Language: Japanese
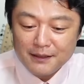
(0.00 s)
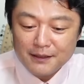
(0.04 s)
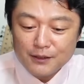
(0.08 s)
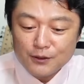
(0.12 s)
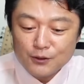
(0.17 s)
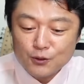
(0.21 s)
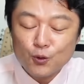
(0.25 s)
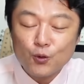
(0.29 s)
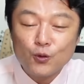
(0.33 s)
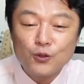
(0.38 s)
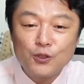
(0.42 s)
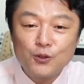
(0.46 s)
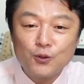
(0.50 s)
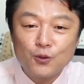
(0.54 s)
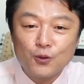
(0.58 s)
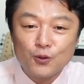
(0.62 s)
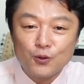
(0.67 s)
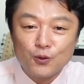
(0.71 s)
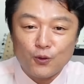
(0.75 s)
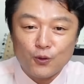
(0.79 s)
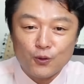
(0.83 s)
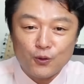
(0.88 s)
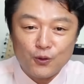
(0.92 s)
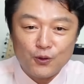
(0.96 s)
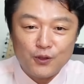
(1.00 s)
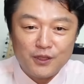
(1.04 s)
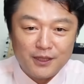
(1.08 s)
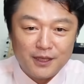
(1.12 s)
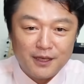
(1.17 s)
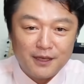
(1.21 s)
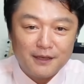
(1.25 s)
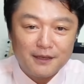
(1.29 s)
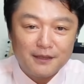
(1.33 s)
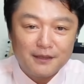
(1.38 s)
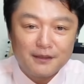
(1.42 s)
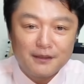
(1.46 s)
そこにのこのこと言っ
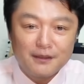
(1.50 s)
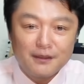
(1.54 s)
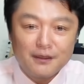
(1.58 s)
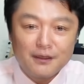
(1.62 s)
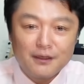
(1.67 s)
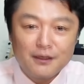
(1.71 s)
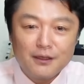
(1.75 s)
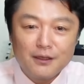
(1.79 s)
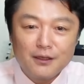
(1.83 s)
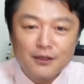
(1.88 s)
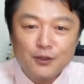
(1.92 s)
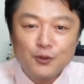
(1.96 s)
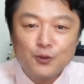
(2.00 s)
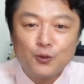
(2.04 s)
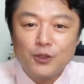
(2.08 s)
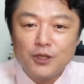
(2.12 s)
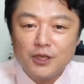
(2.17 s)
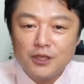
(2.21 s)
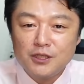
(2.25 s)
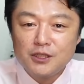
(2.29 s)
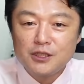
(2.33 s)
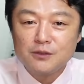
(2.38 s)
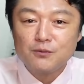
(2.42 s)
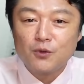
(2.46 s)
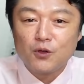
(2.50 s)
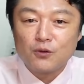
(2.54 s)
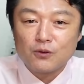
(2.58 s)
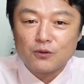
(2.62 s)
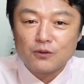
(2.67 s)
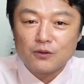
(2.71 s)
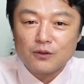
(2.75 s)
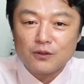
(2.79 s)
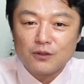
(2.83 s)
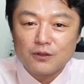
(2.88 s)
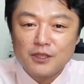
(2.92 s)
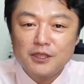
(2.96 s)
て一人一
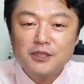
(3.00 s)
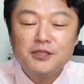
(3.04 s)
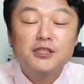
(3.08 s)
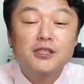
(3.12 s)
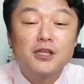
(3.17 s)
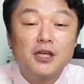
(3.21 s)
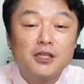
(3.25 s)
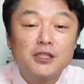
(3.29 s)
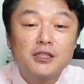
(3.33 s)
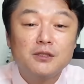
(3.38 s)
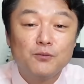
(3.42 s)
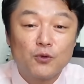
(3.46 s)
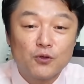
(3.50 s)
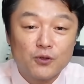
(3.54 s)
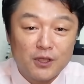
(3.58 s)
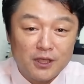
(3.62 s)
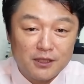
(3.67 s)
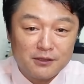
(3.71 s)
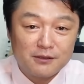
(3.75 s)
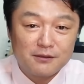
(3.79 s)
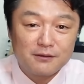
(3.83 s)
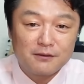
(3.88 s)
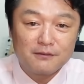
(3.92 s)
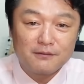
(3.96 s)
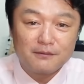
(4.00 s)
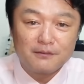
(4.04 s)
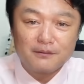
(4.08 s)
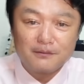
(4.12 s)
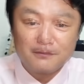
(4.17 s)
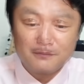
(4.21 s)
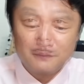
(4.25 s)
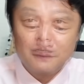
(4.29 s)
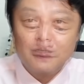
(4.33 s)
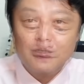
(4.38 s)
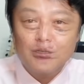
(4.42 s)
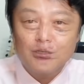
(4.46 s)
問一社一問です
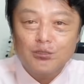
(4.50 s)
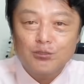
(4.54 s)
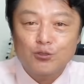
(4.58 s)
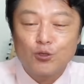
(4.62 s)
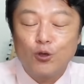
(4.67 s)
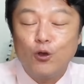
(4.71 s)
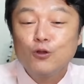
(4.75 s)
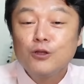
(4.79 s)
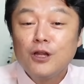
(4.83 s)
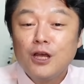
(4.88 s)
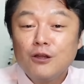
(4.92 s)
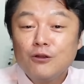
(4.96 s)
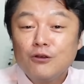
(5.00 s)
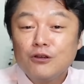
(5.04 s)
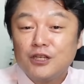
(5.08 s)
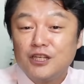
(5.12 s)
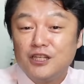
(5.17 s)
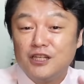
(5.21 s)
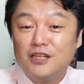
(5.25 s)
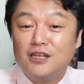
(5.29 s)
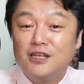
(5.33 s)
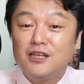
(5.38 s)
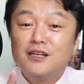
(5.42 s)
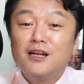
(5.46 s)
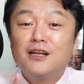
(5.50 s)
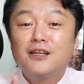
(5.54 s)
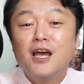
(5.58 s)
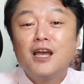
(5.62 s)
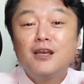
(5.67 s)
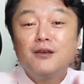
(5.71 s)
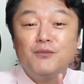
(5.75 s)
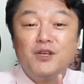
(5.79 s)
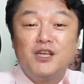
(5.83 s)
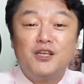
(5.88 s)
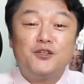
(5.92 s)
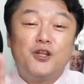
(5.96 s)
そんなの気に入ら
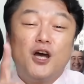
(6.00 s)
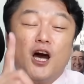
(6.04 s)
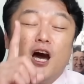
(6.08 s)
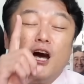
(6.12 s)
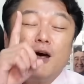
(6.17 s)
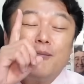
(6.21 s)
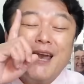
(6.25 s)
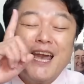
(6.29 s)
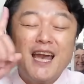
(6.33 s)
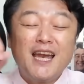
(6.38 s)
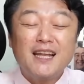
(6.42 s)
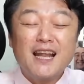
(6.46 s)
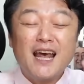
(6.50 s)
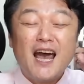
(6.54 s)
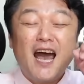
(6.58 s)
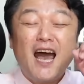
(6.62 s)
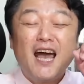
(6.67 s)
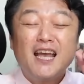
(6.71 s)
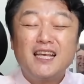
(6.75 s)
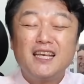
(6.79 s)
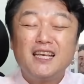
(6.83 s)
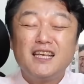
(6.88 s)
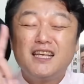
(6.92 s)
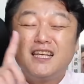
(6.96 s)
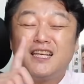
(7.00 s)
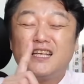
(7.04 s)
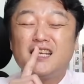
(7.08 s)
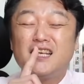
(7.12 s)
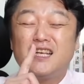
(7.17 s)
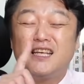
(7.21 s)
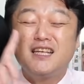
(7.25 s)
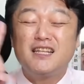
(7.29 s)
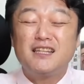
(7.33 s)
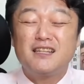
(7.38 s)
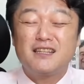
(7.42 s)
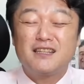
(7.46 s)
ない認めな
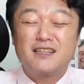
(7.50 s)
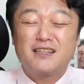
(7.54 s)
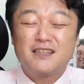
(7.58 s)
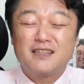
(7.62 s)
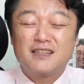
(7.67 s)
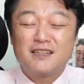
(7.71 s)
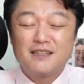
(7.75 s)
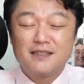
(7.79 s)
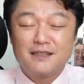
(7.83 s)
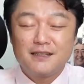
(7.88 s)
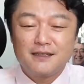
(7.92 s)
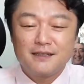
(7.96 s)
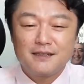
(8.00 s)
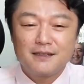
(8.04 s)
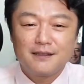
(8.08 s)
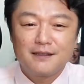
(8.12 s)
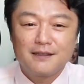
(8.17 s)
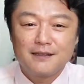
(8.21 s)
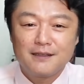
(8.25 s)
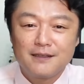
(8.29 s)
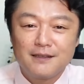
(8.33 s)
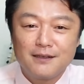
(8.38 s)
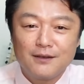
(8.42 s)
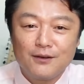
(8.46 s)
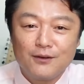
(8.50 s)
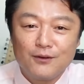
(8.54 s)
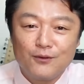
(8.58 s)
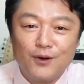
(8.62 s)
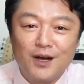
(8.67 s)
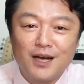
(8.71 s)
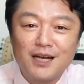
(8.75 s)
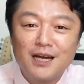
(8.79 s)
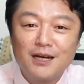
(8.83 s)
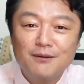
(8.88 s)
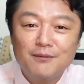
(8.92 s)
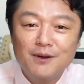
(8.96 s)
い
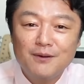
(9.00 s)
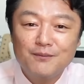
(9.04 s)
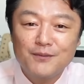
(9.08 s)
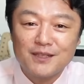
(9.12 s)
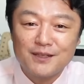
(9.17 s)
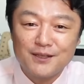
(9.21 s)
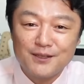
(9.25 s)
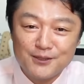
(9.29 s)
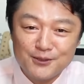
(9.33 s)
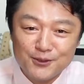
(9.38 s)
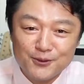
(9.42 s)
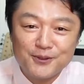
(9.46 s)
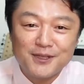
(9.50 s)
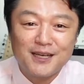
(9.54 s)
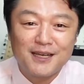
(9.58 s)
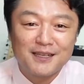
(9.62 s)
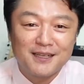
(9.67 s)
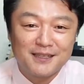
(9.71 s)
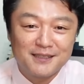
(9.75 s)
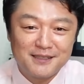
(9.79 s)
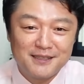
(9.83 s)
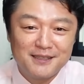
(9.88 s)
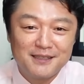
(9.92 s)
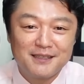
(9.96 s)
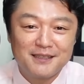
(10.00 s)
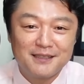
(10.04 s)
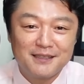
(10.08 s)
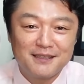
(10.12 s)
わがままでしょって話